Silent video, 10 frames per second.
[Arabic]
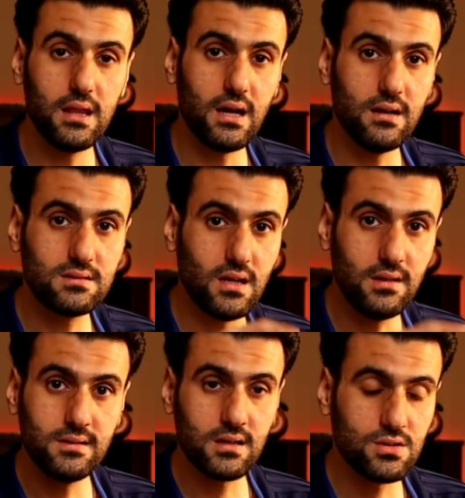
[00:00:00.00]
اذا انت
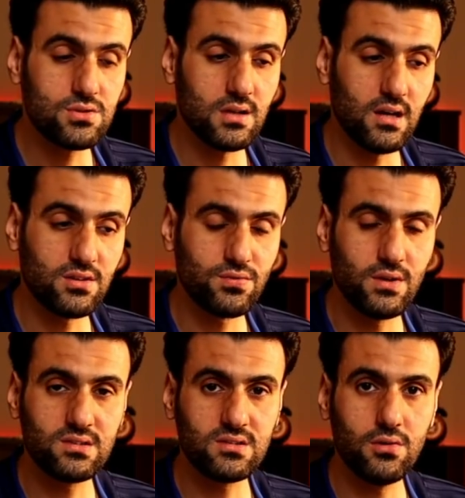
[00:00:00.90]
عندك الجهاز
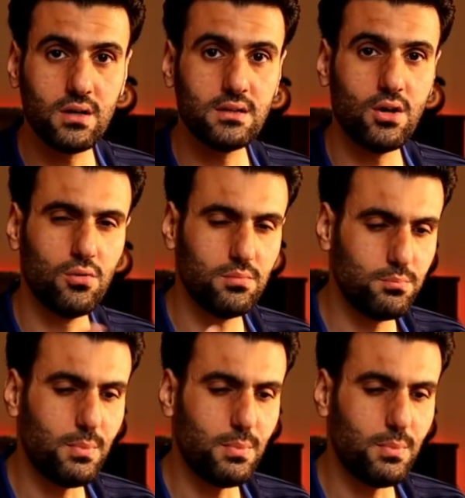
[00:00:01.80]
فاتصور انه